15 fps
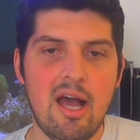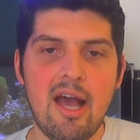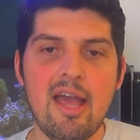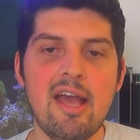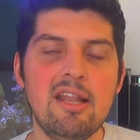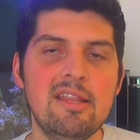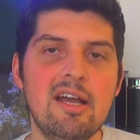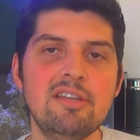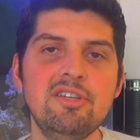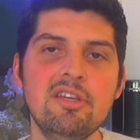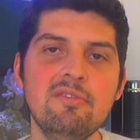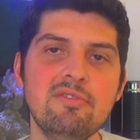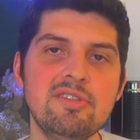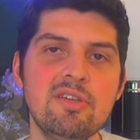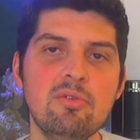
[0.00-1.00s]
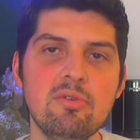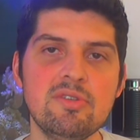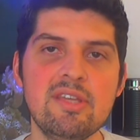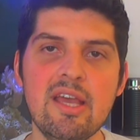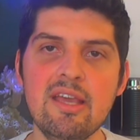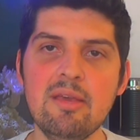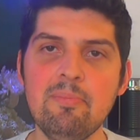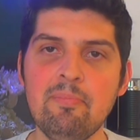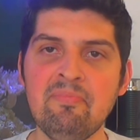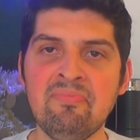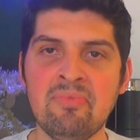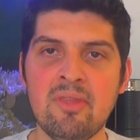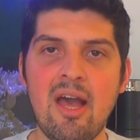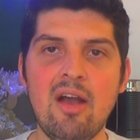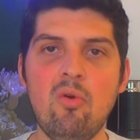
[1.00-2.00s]
A realidade é que você consegue
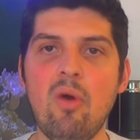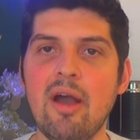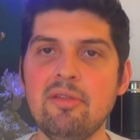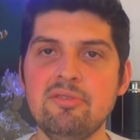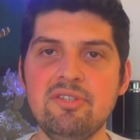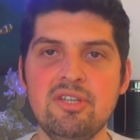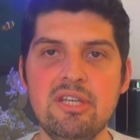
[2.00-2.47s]
aquários